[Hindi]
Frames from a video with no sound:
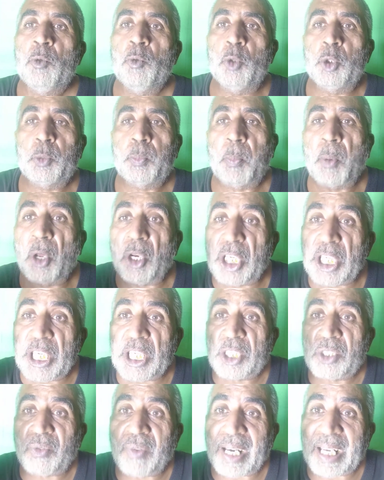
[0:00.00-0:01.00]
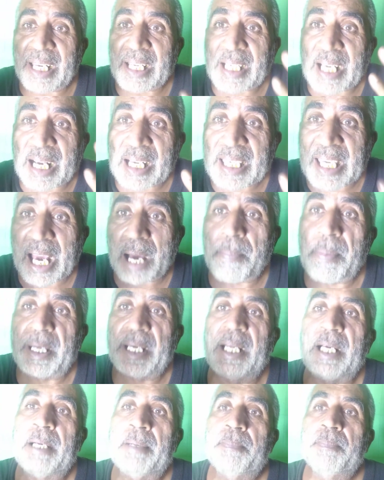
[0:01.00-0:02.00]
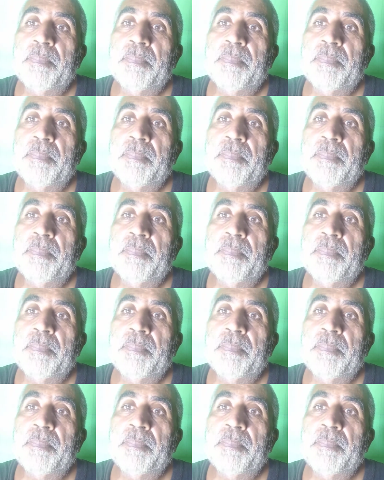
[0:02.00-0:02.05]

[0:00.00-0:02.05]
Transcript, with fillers: उस पुलिस वाले का क्या बना